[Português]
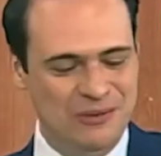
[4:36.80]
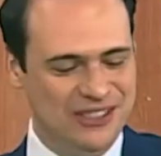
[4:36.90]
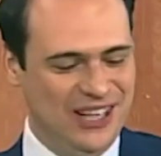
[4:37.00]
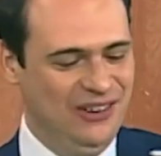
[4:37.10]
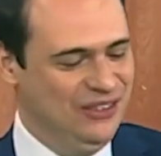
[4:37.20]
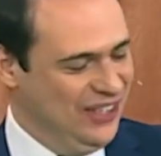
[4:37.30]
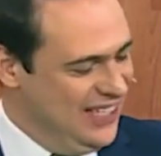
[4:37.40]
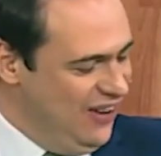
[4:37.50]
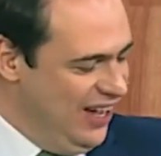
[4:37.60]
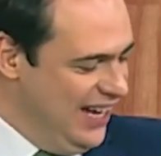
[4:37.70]
deixa eu mostrar o livro
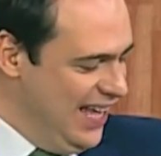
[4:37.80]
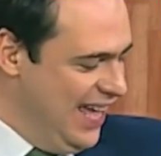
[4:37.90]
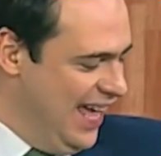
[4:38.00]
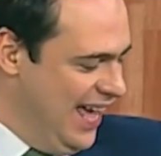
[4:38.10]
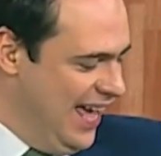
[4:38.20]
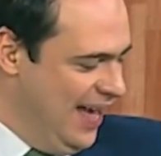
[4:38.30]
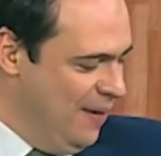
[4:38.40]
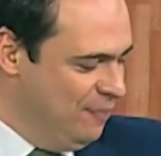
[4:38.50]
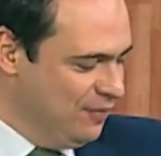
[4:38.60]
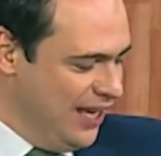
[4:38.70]
aqui, olha.
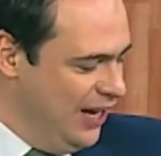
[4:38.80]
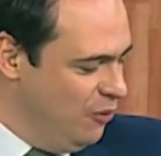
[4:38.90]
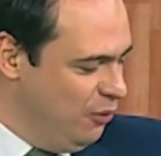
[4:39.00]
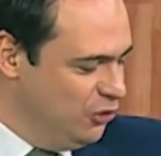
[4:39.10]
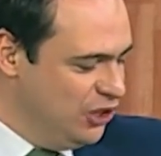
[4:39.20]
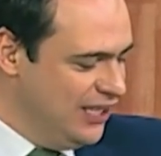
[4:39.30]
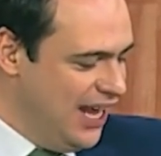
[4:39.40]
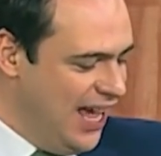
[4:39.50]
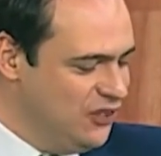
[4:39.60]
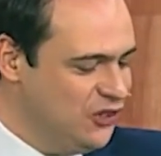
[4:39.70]
É... Leopoldina, A